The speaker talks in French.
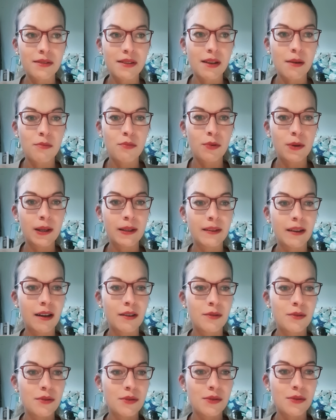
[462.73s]
ça peut être à
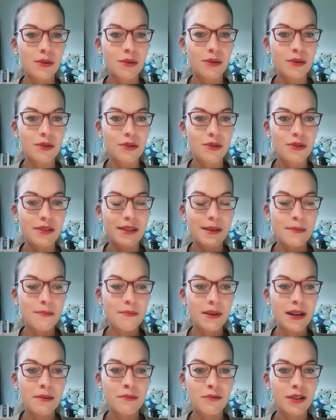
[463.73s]
cause de, je sais
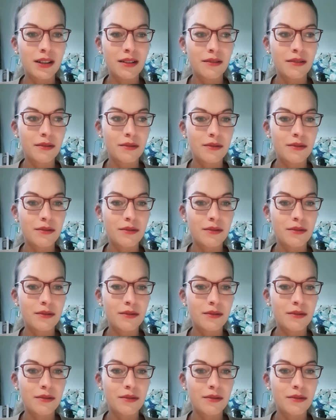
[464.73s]
pas moi,